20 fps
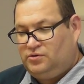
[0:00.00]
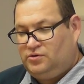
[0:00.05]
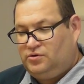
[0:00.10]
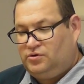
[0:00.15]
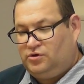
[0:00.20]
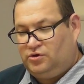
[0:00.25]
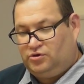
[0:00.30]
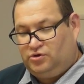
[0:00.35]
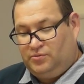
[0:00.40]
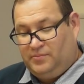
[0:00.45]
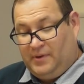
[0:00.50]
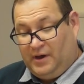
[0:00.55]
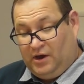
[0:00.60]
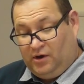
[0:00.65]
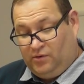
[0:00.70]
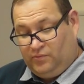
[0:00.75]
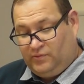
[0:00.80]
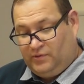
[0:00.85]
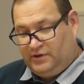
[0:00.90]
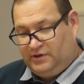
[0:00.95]
que tu m'as
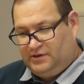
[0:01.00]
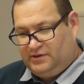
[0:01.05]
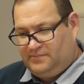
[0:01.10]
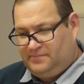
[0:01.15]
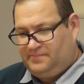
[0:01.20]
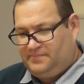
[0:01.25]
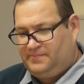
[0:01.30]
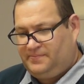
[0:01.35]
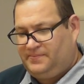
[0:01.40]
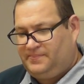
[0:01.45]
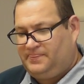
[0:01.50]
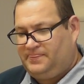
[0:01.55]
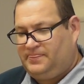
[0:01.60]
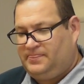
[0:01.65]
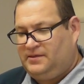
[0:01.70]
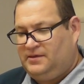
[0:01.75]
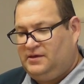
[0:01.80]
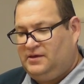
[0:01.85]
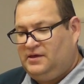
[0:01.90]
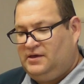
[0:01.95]
envoyé.
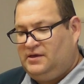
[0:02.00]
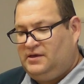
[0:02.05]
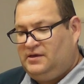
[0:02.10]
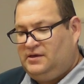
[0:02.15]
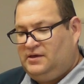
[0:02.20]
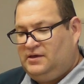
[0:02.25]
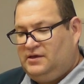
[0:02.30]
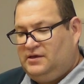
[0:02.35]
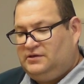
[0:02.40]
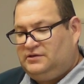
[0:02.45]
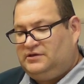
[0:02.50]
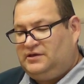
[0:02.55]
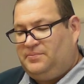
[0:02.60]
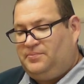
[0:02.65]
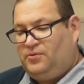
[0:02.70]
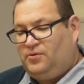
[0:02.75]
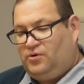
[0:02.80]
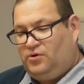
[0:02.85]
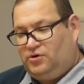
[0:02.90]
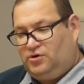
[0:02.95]
C'est
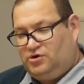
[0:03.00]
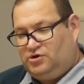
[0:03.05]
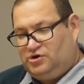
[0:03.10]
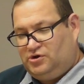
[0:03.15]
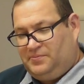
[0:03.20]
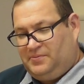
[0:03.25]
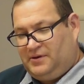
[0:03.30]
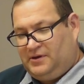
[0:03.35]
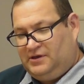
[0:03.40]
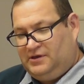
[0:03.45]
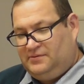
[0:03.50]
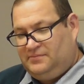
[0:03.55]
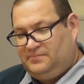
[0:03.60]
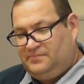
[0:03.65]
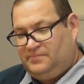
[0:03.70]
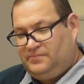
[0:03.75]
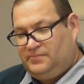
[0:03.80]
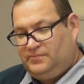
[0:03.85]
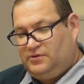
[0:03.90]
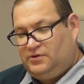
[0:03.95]
pour eux que je prie
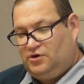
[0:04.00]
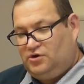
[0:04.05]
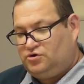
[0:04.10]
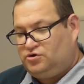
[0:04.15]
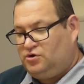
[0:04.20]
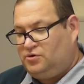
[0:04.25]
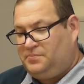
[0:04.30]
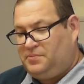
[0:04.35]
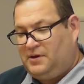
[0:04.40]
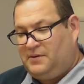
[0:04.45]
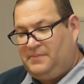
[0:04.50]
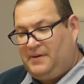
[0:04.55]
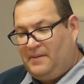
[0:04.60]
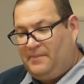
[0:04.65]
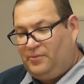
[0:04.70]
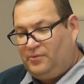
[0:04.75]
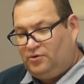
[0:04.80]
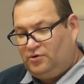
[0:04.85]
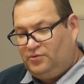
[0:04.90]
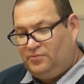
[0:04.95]
je ne prie pas
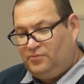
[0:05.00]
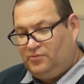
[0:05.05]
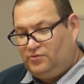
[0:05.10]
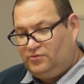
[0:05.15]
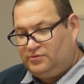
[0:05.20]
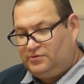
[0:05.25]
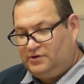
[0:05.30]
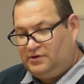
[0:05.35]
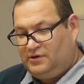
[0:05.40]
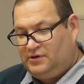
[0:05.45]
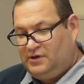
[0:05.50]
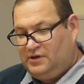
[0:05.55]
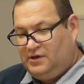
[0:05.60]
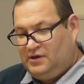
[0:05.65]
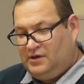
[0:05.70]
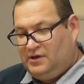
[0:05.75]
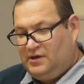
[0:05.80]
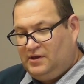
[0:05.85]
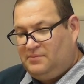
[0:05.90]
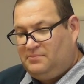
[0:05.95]
pour le monde,
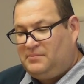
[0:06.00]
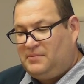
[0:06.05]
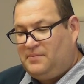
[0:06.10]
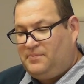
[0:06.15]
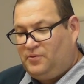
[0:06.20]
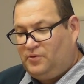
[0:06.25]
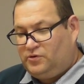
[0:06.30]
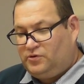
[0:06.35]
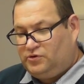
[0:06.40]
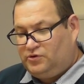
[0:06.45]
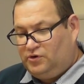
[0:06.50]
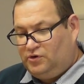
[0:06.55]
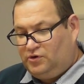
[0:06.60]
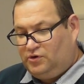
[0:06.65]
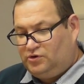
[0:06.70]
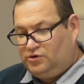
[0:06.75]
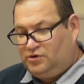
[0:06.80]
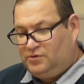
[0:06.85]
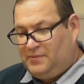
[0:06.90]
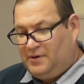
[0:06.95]
mais pour ceux
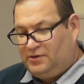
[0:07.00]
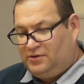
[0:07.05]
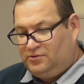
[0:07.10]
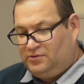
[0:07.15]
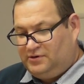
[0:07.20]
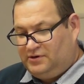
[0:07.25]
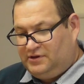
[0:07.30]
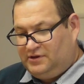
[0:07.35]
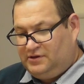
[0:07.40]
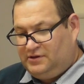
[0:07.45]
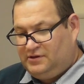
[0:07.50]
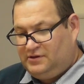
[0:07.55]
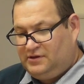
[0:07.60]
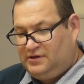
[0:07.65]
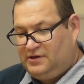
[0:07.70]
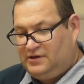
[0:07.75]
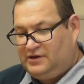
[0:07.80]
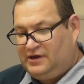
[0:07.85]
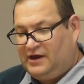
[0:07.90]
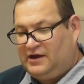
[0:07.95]
que tu m'as donnés,
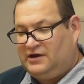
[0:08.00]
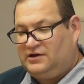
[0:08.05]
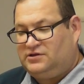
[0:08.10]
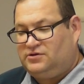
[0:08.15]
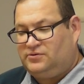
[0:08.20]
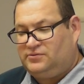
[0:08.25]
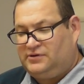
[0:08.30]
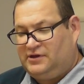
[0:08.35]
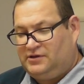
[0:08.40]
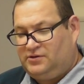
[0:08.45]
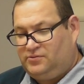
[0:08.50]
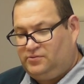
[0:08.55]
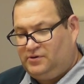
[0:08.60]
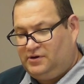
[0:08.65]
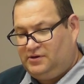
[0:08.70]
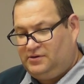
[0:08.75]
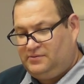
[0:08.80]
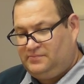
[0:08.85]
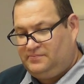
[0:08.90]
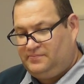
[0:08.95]
car ils sont à
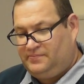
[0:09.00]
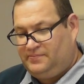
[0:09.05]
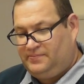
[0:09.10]
toi.